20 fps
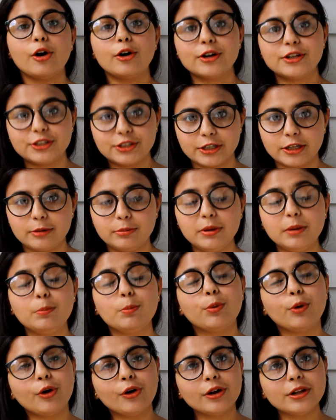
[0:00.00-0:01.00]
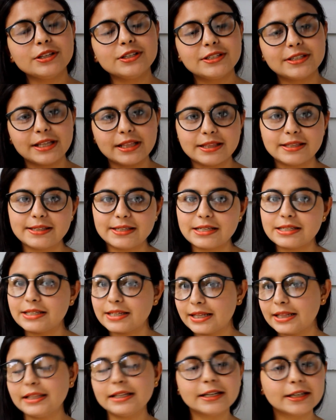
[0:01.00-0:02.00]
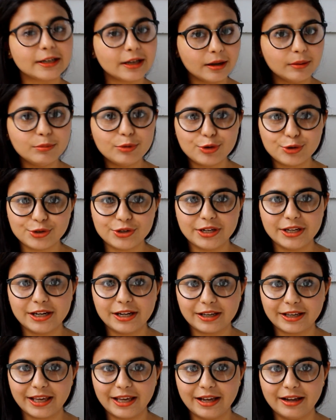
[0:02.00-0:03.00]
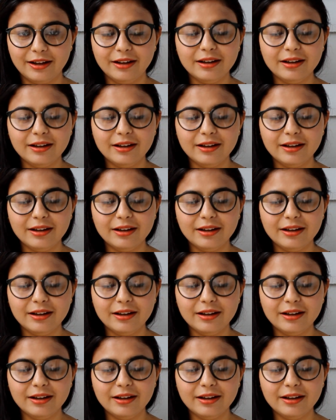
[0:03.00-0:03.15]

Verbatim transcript: और चर्बी बहुत जल्द से जल्द कम होने लगेगा